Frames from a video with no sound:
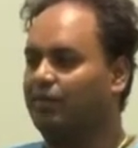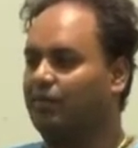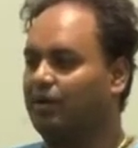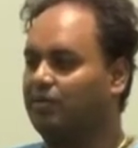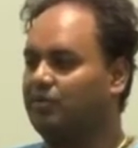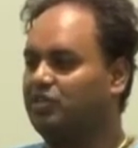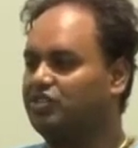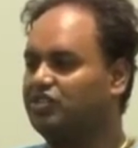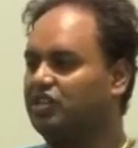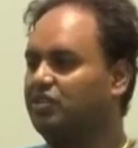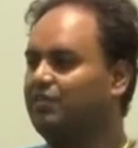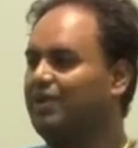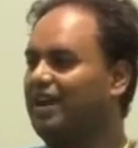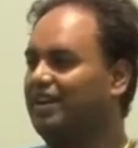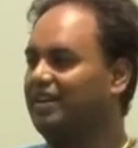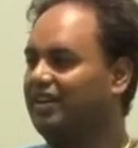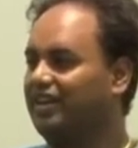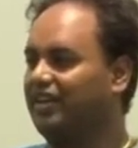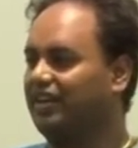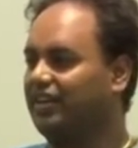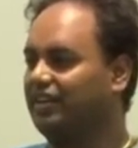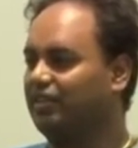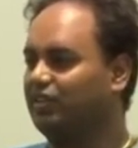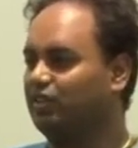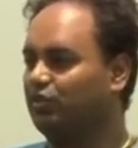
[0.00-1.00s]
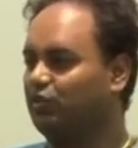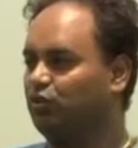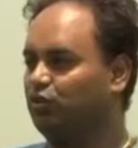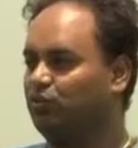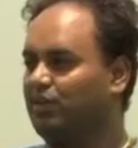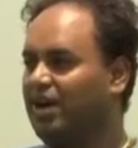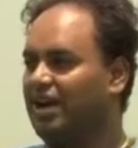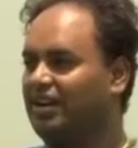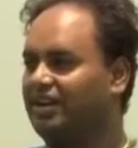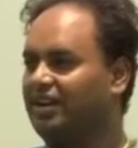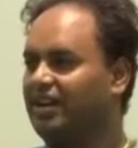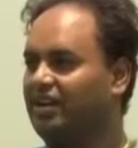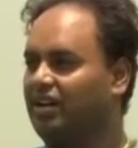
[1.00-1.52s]
आप हमेशा बैठे रहते हो
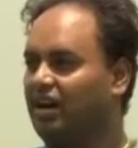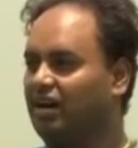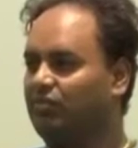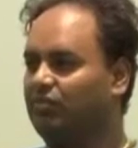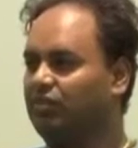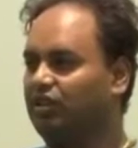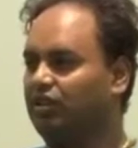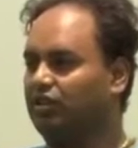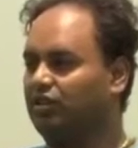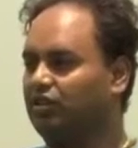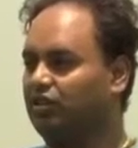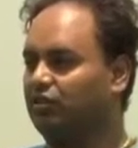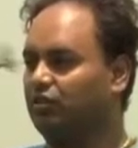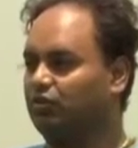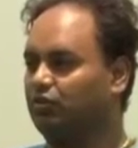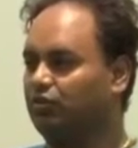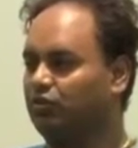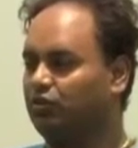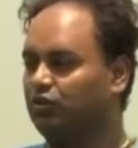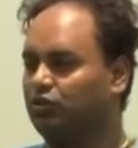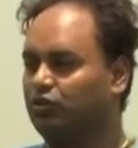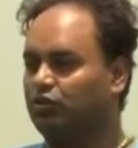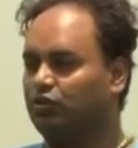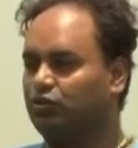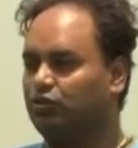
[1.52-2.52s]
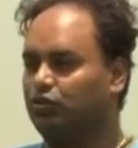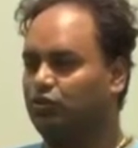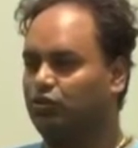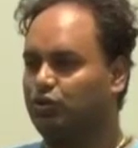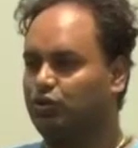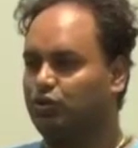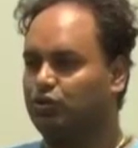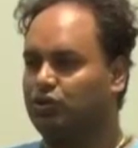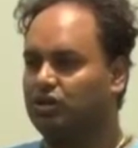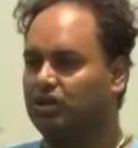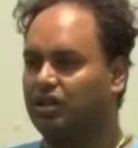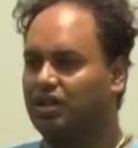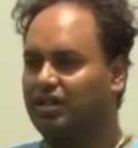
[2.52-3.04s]
बैठ के काम करते हो तो
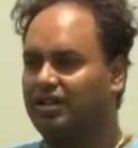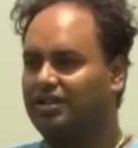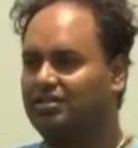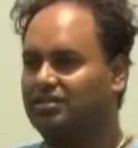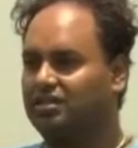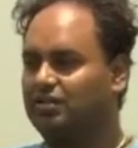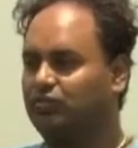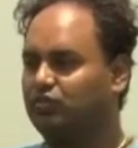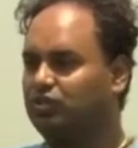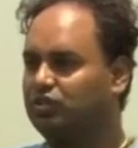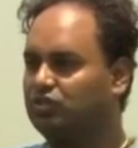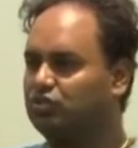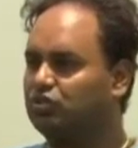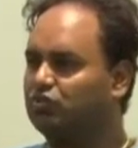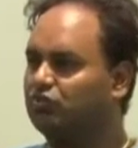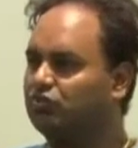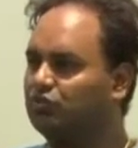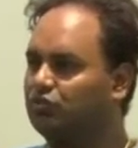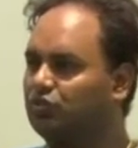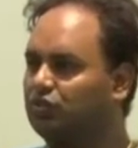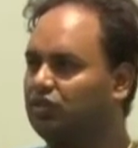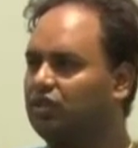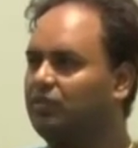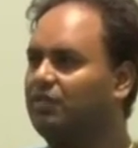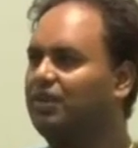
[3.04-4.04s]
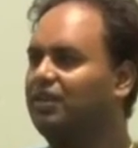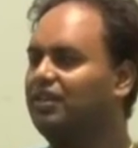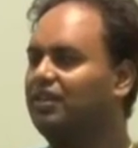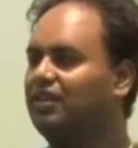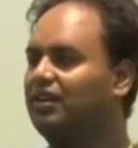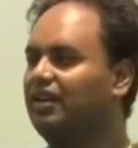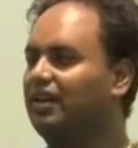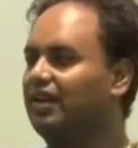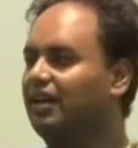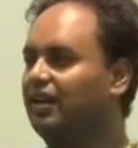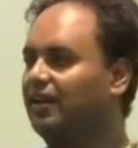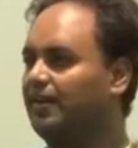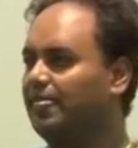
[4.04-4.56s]
योगा करने से मुझे सुफूर्ति
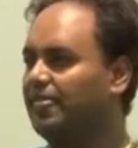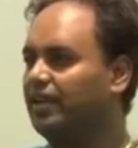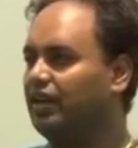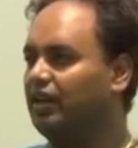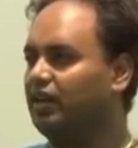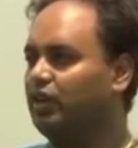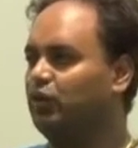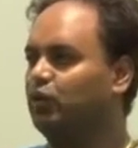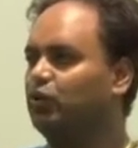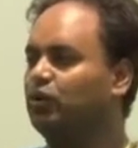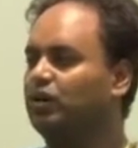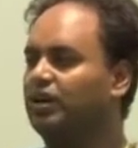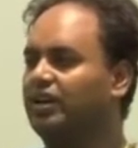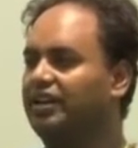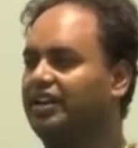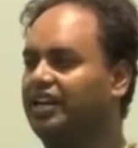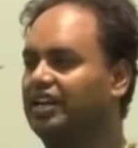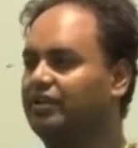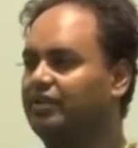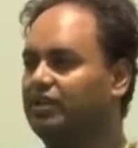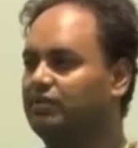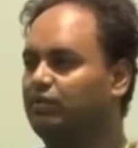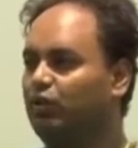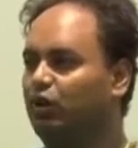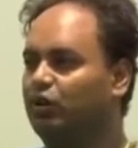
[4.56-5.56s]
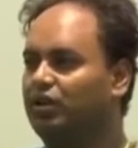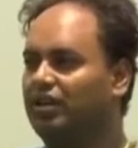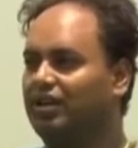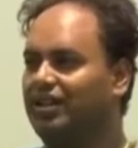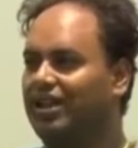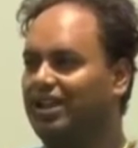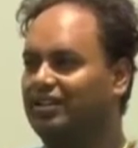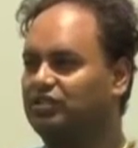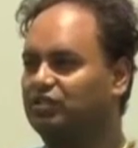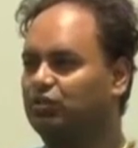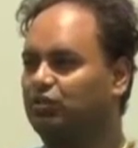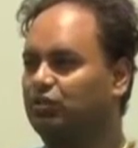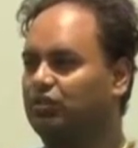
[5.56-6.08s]
मिलती है योगा करने के बाद बॉडी
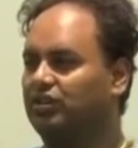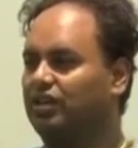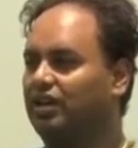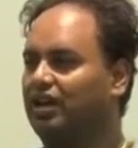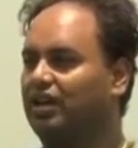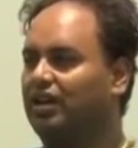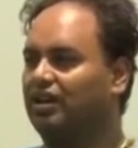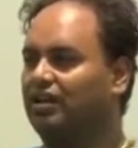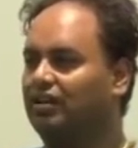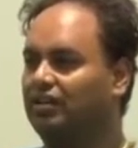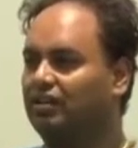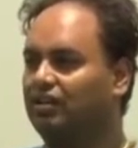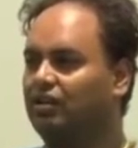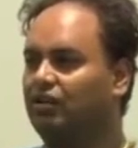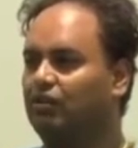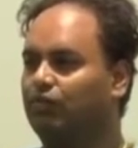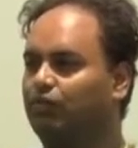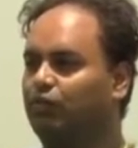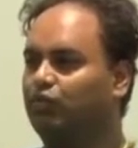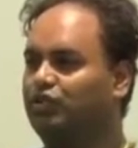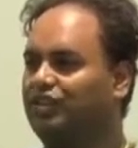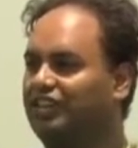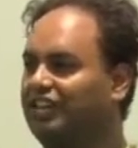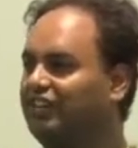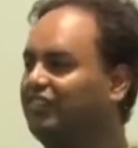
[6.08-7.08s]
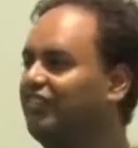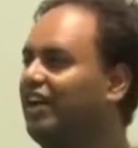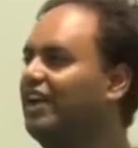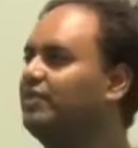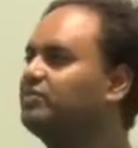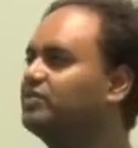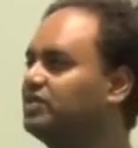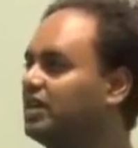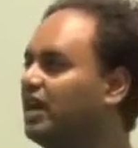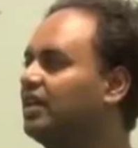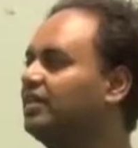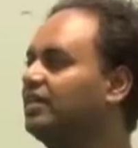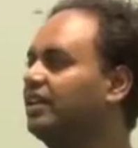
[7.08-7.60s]
रिलैक्स होता है पॉजिटिव
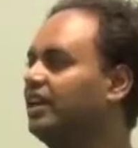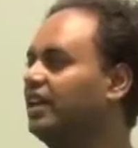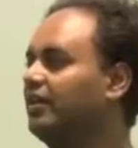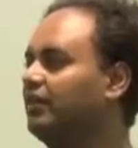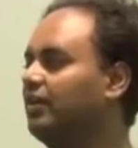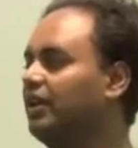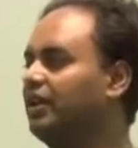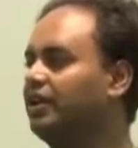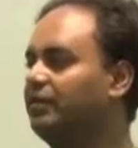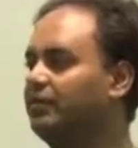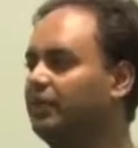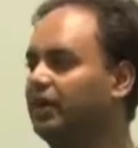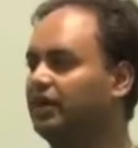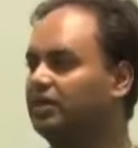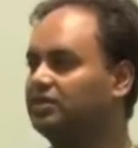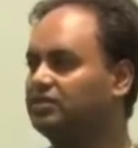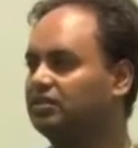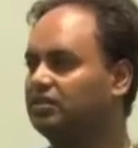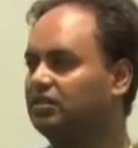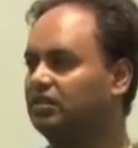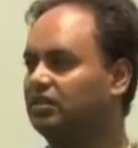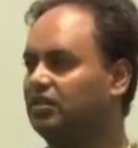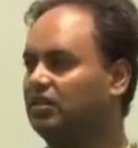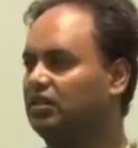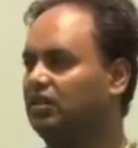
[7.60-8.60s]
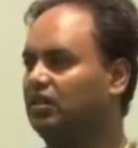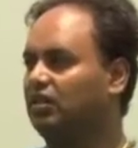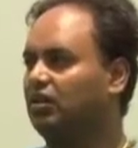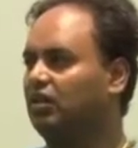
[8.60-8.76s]
वाइब्स आते हैं हमारे पास